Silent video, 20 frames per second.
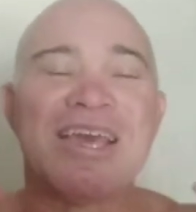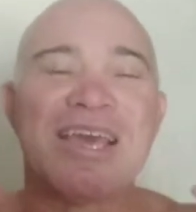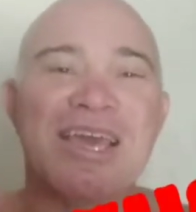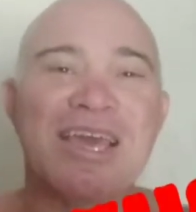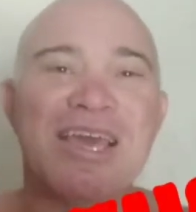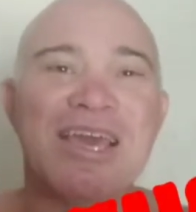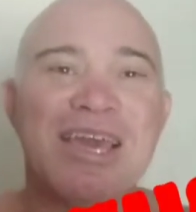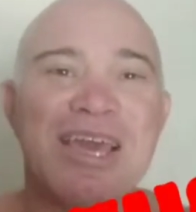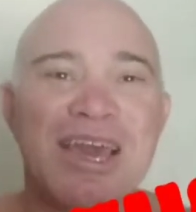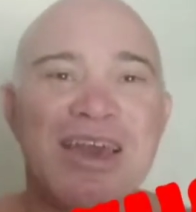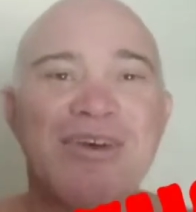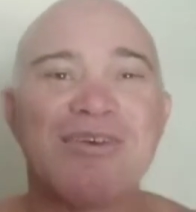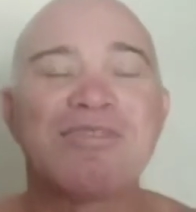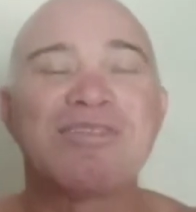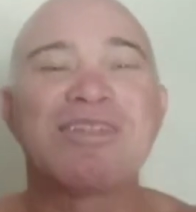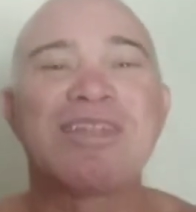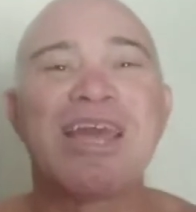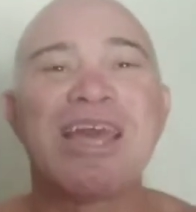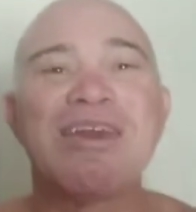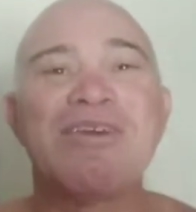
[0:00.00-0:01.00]
E eu
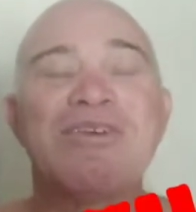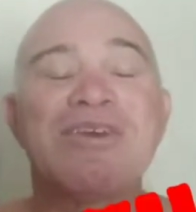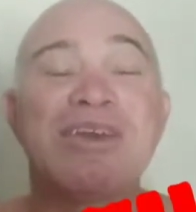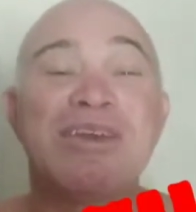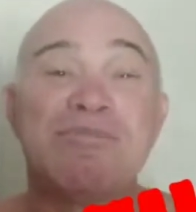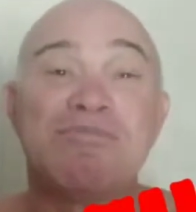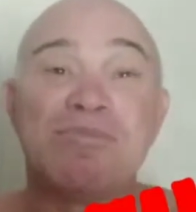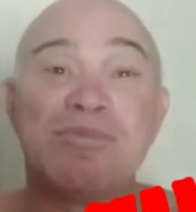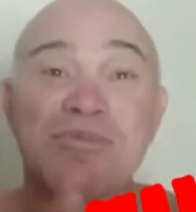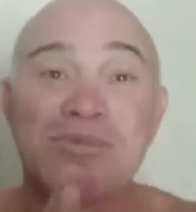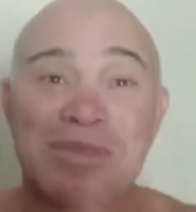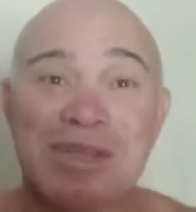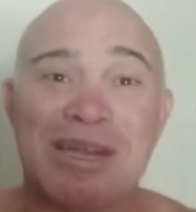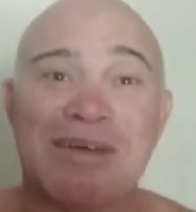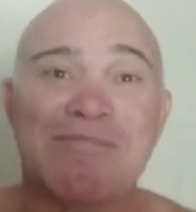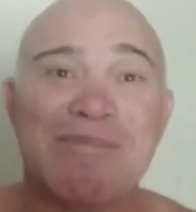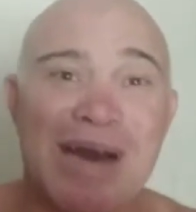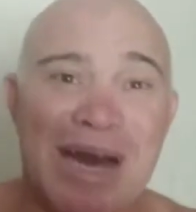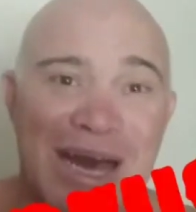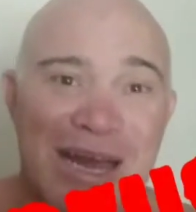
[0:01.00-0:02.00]
tenho que ir para um
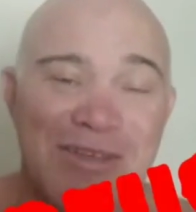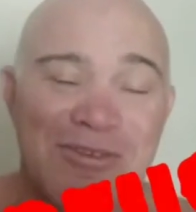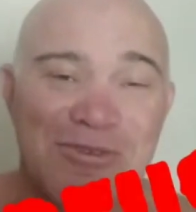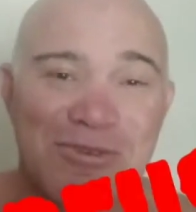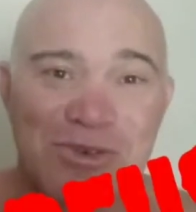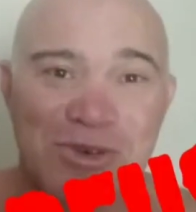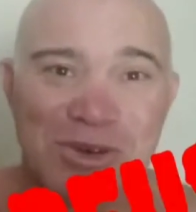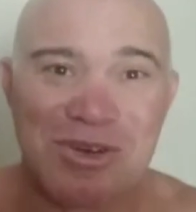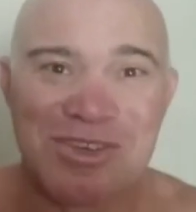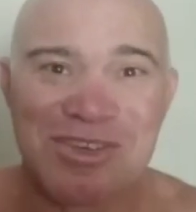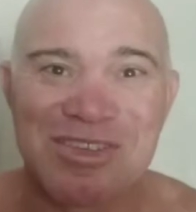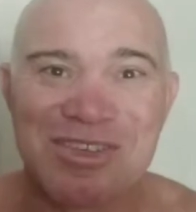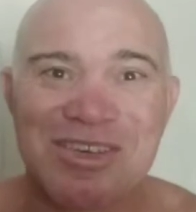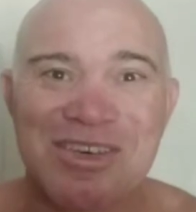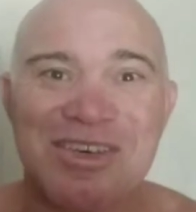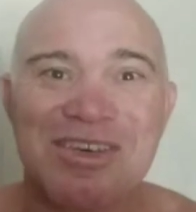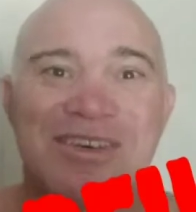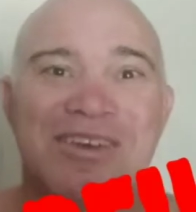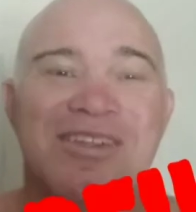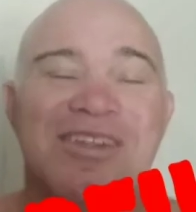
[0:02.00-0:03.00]
trabalho hoje,
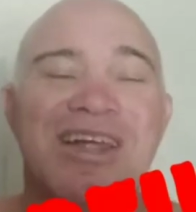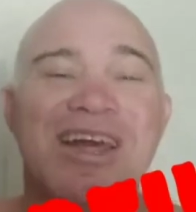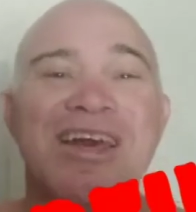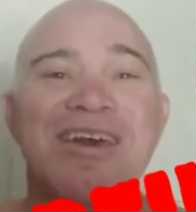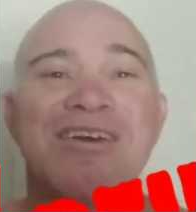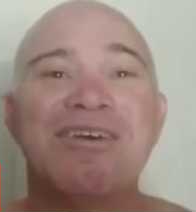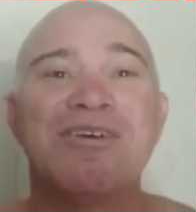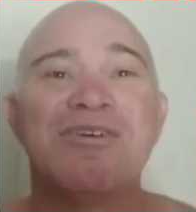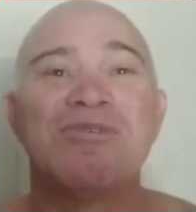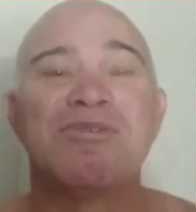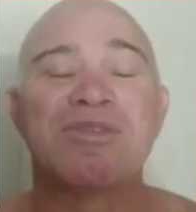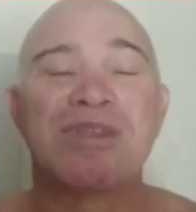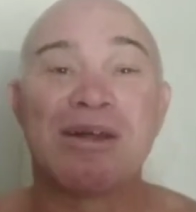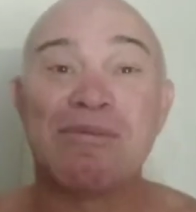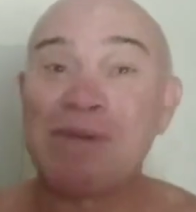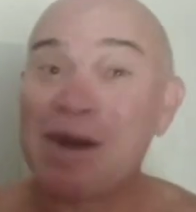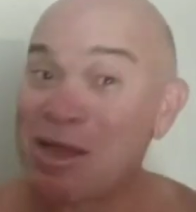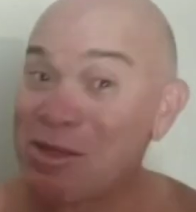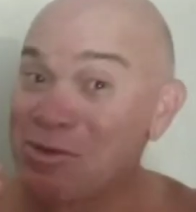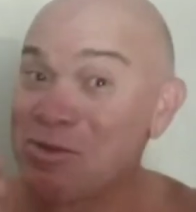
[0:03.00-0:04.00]
né?
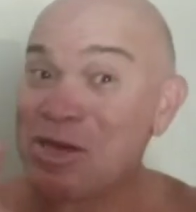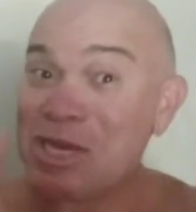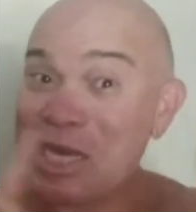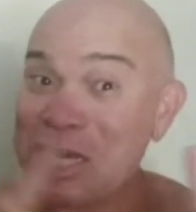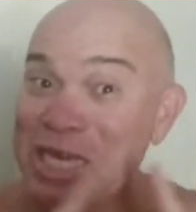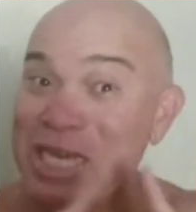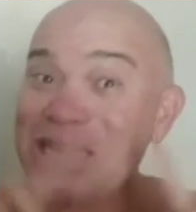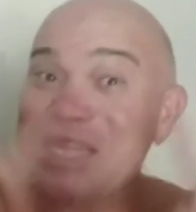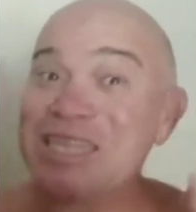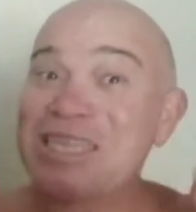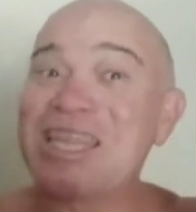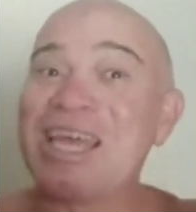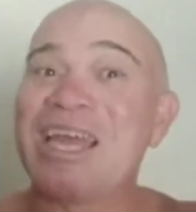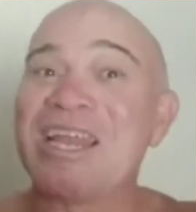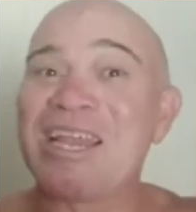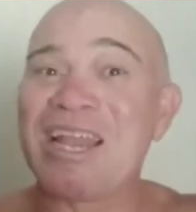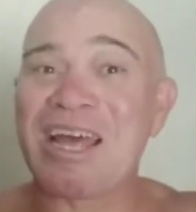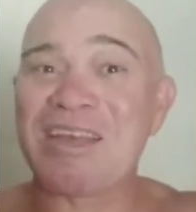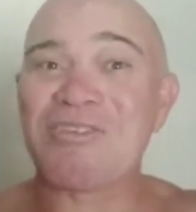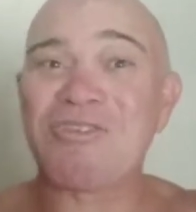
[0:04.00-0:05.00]
Trabalho
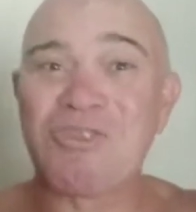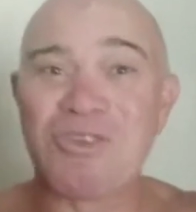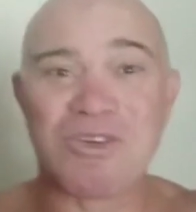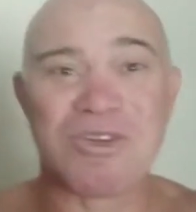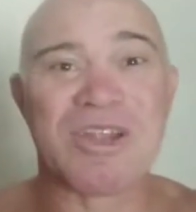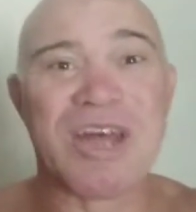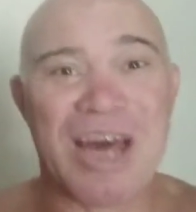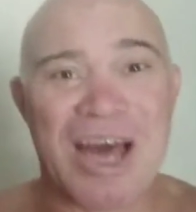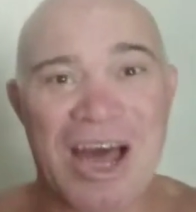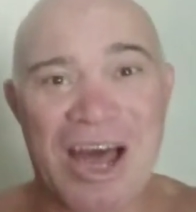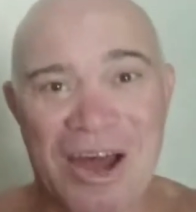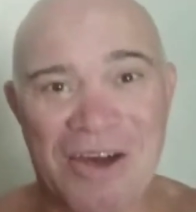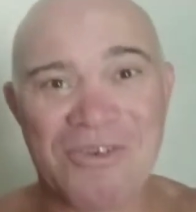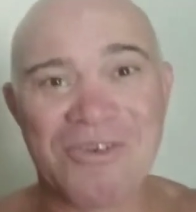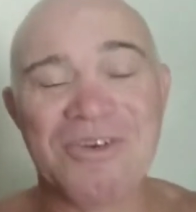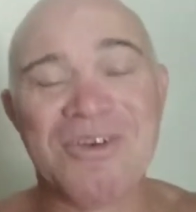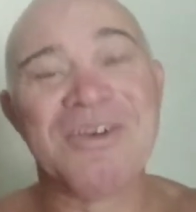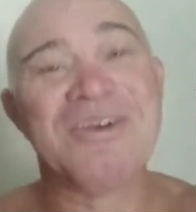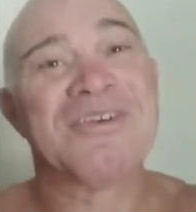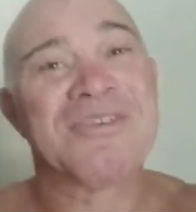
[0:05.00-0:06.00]

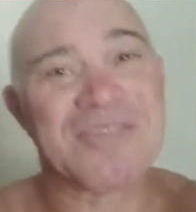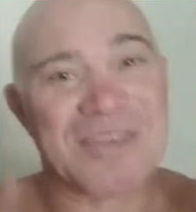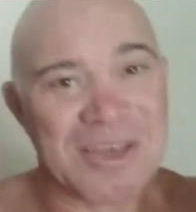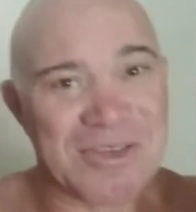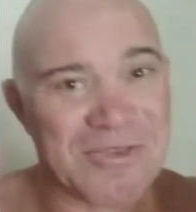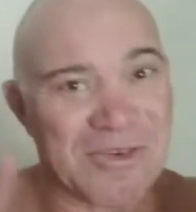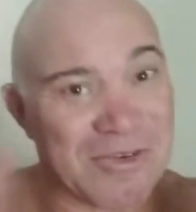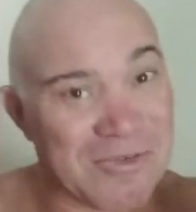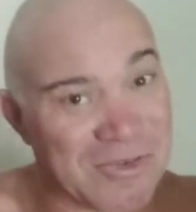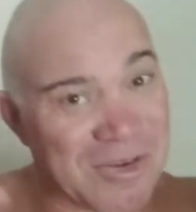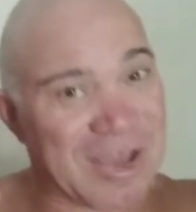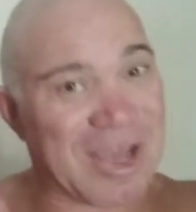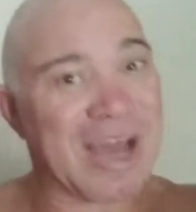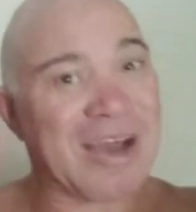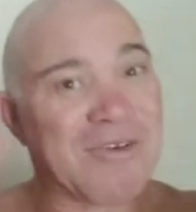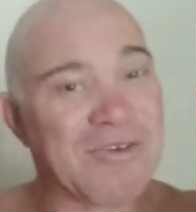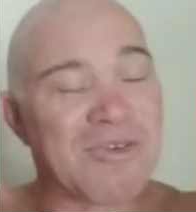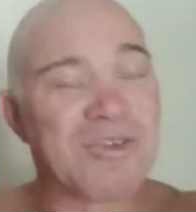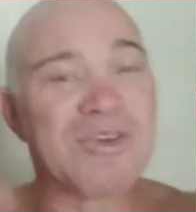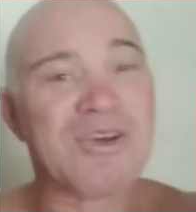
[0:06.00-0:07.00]
internacional. Vocês vão
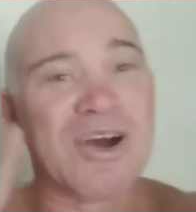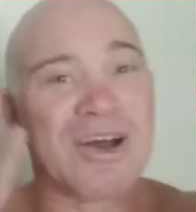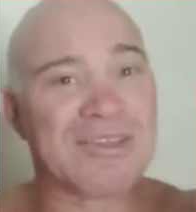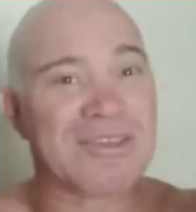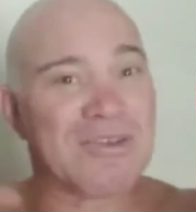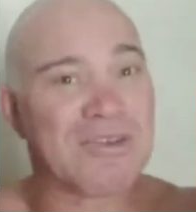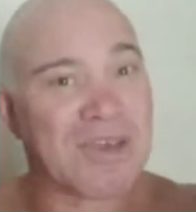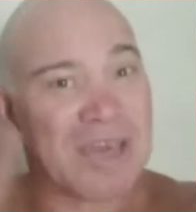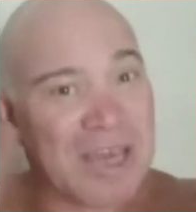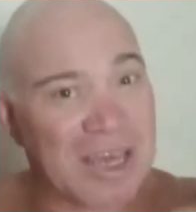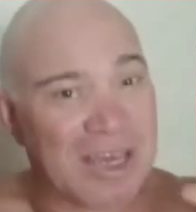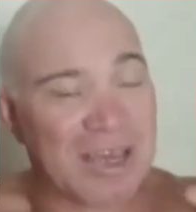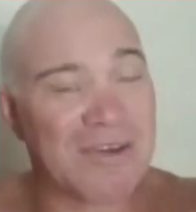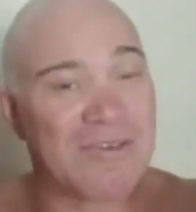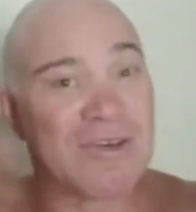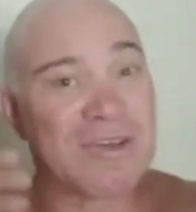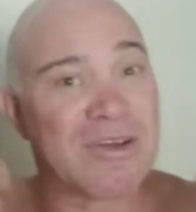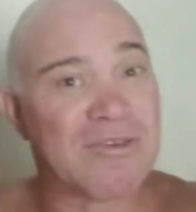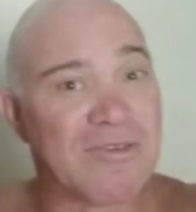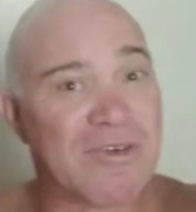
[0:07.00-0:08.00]
ficar curiosos. O que que
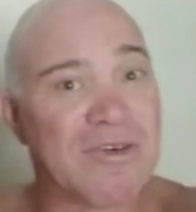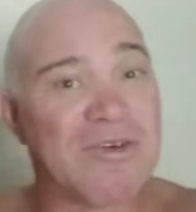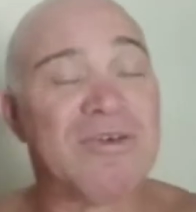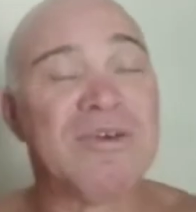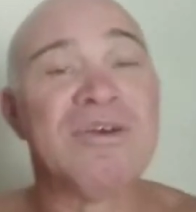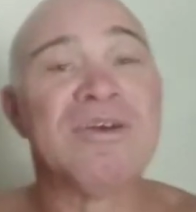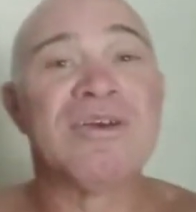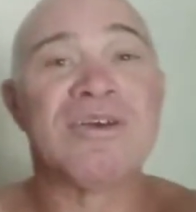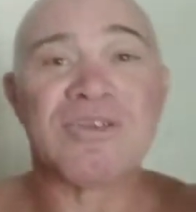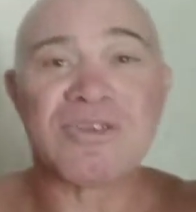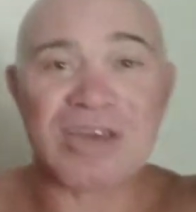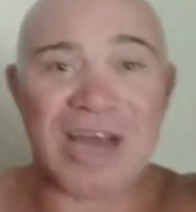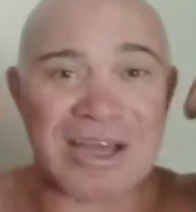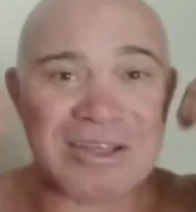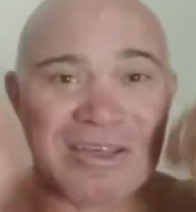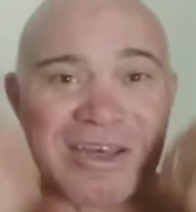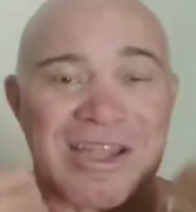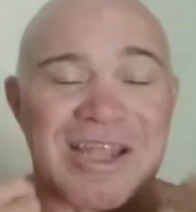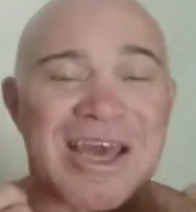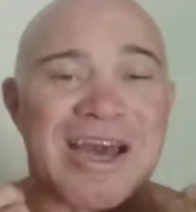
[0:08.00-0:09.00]
eu, eu vou? Já
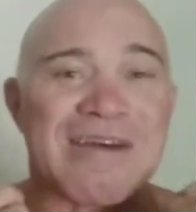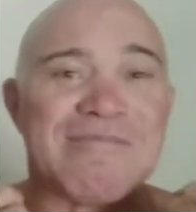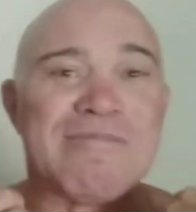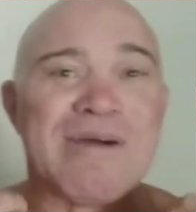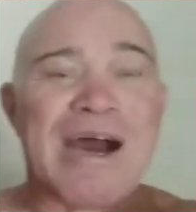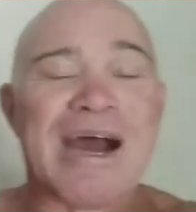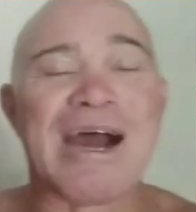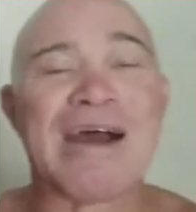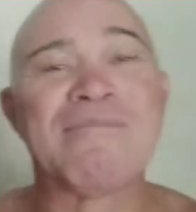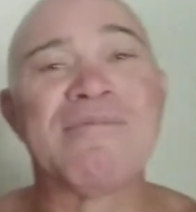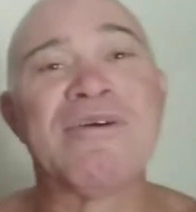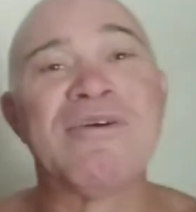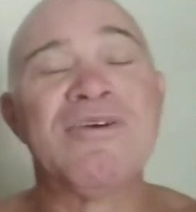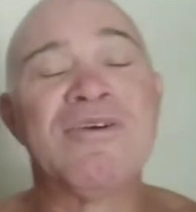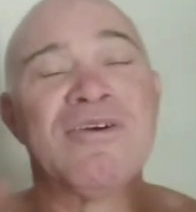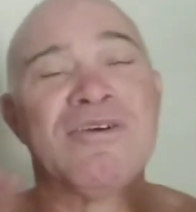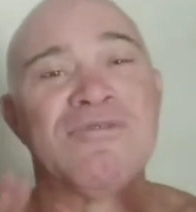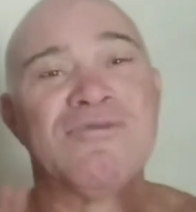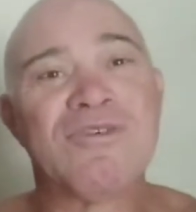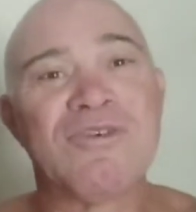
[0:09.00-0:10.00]
tirei a barba,
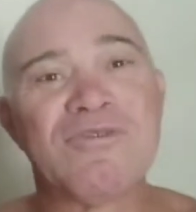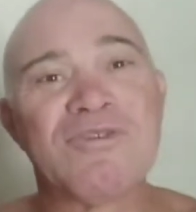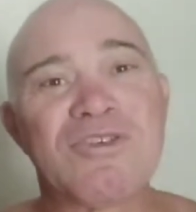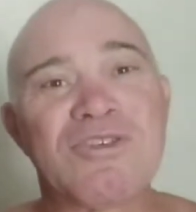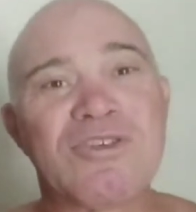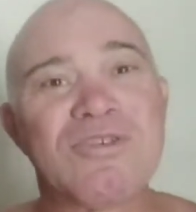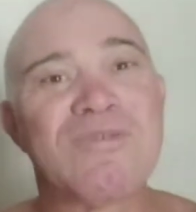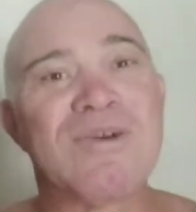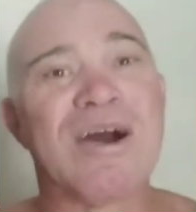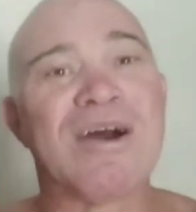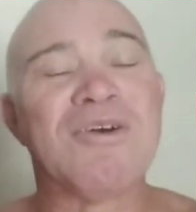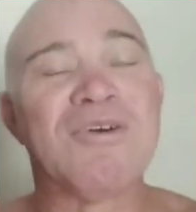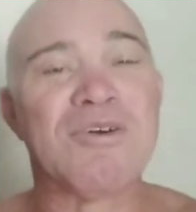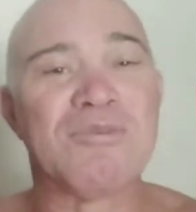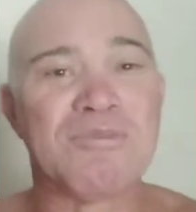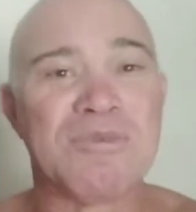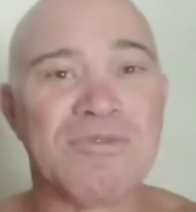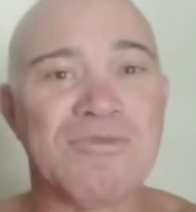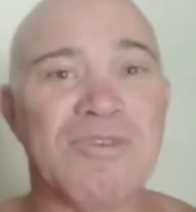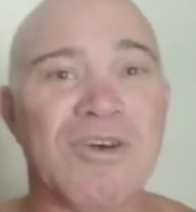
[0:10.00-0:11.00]
vou vestir uma
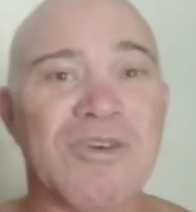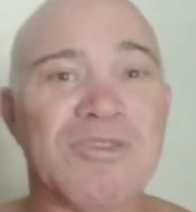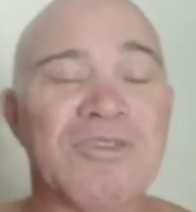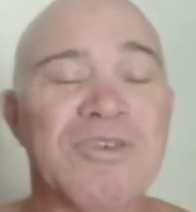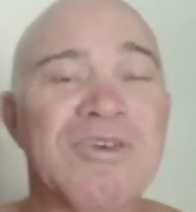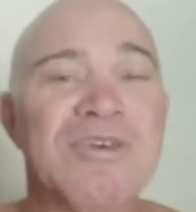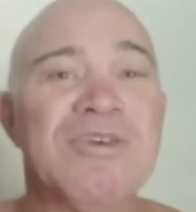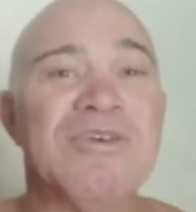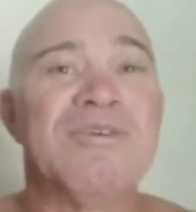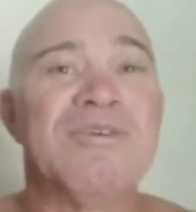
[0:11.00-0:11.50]
roupa e volto.